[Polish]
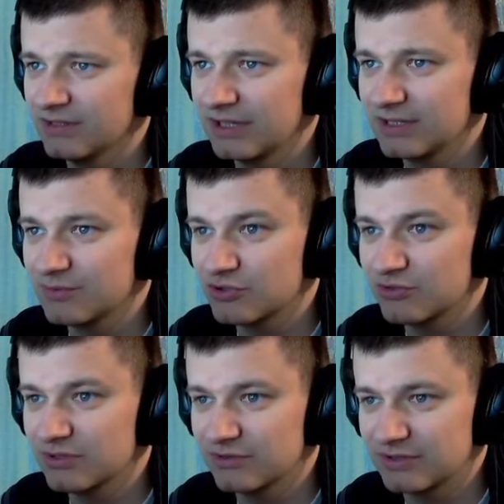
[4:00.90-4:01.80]
Ja na
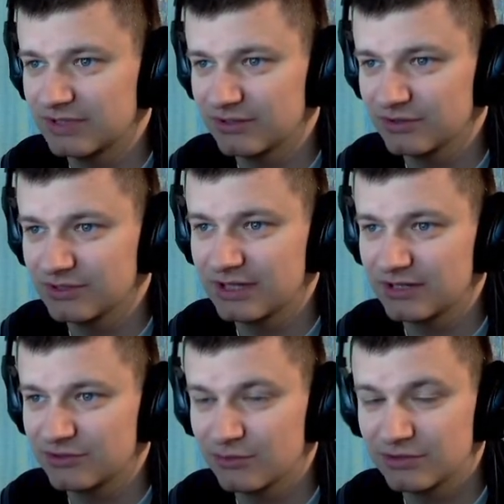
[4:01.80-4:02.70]
przykład ostatnio Dark
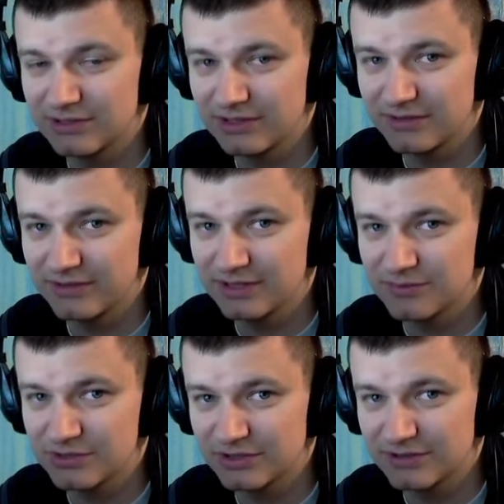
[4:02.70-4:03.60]
Souls
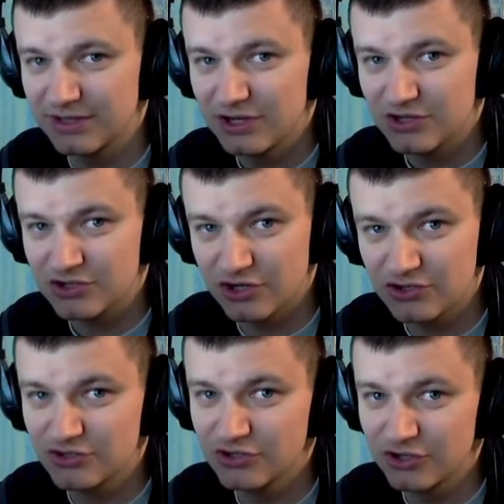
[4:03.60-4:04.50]
nagrywałem przez
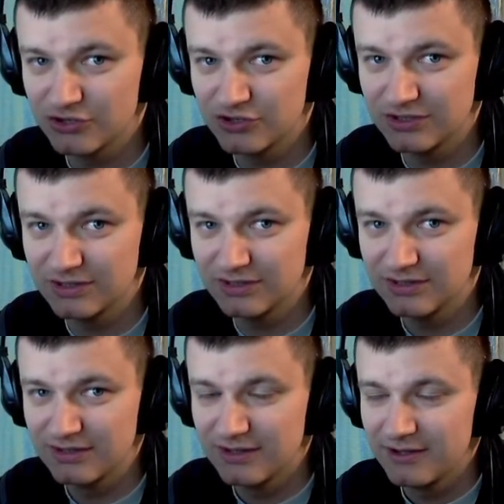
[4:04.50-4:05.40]
6 godzin,
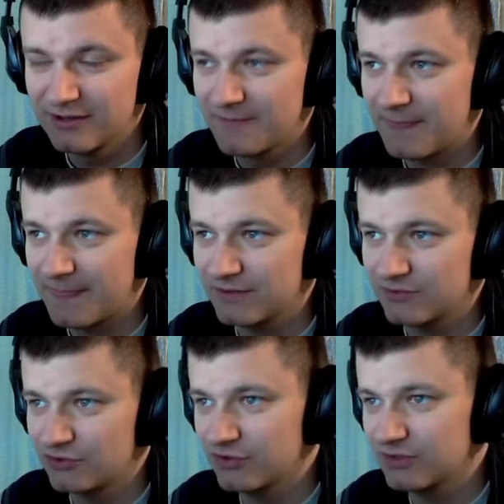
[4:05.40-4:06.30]

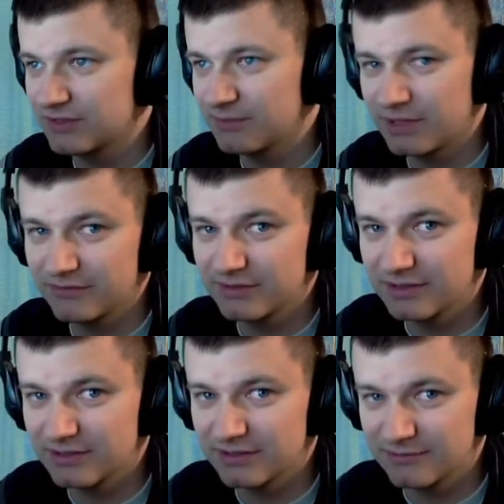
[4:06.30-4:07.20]
co jest
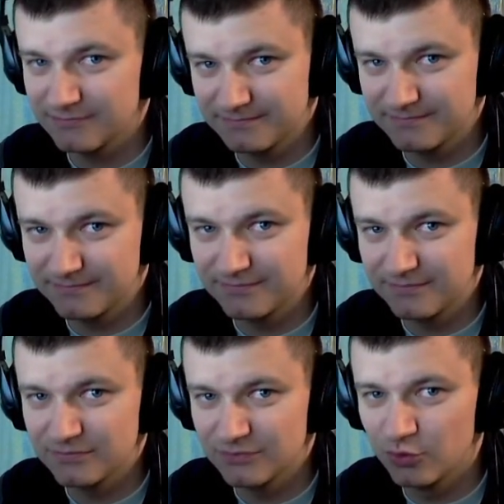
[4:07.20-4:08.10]
naprawdę
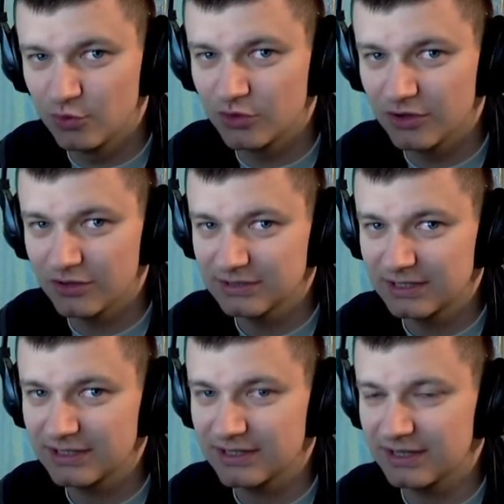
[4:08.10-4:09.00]
długo,
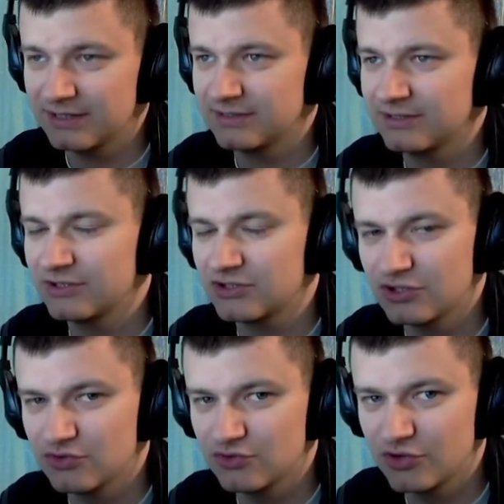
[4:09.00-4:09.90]
tak? A z tych
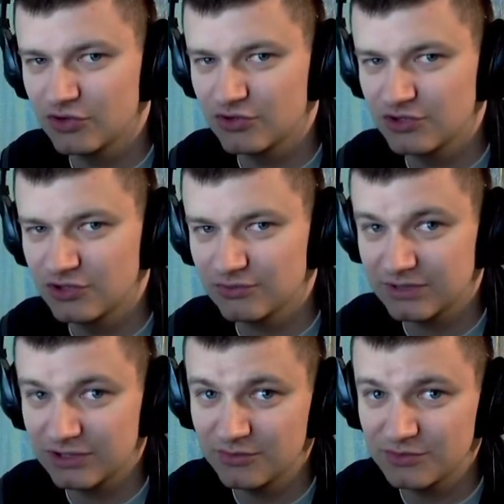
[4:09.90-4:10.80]
6 godzin
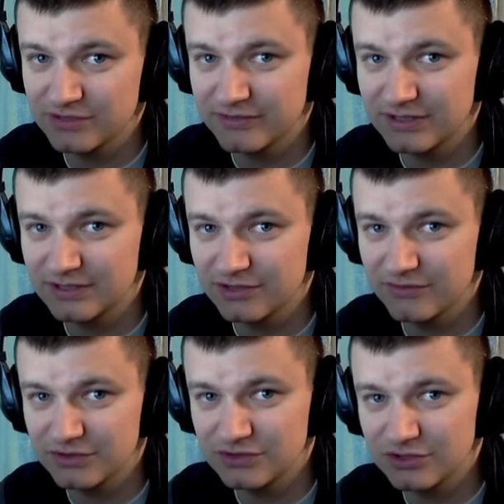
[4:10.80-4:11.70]
udało mi się
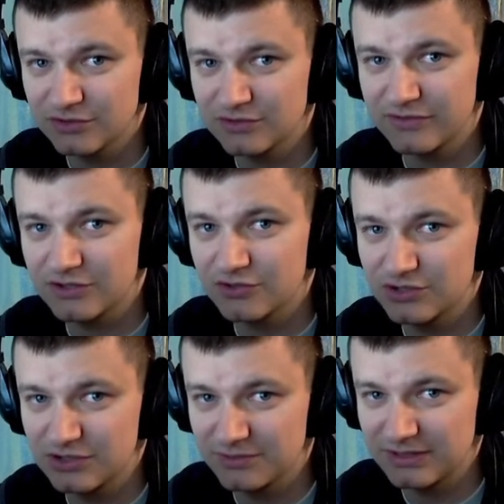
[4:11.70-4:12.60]
wygenerować tylko 2
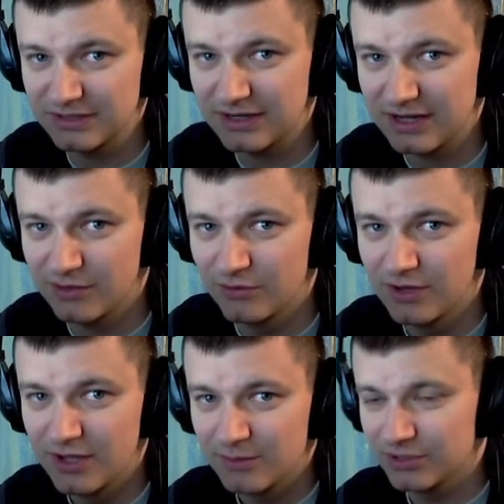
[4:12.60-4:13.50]
godziny materiału,
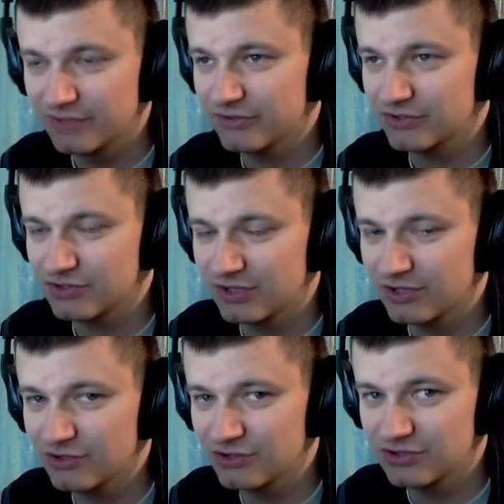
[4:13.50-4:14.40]
ponieważ 4
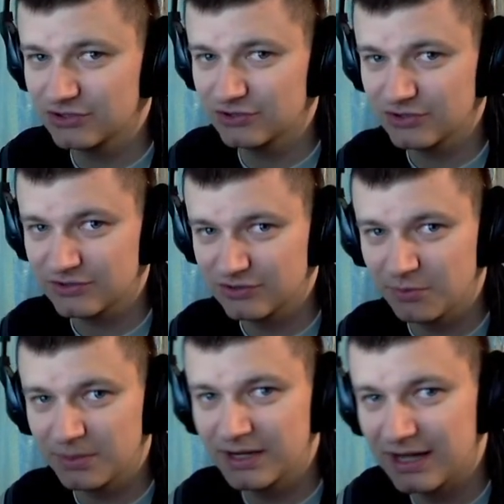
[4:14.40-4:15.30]
godziny to jest
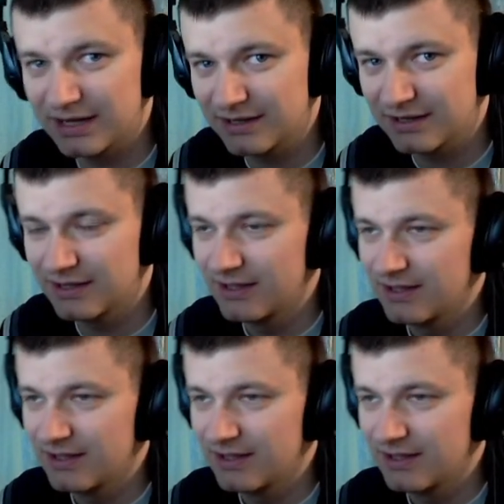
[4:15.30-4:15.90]
dobieganie,